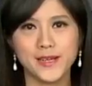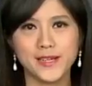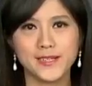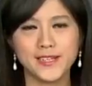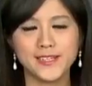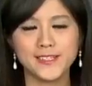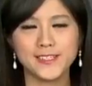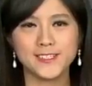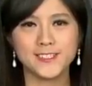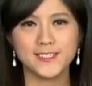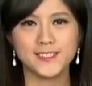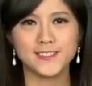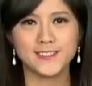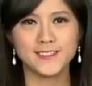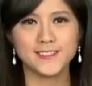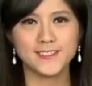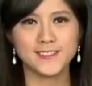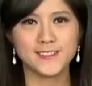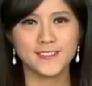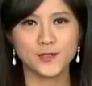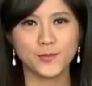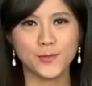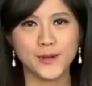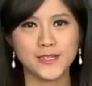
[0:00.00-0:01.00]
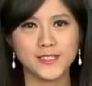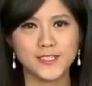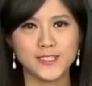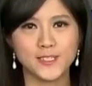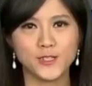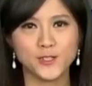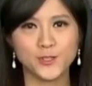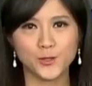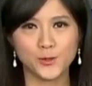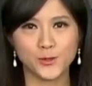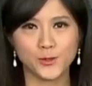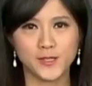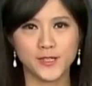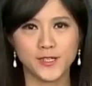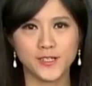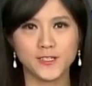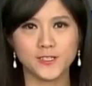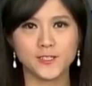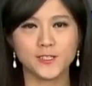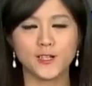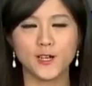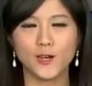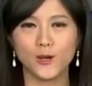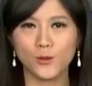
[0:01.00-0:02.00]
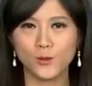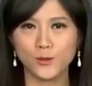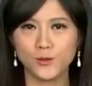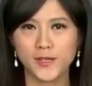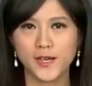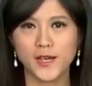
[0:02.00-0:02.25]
带您直击为期九天超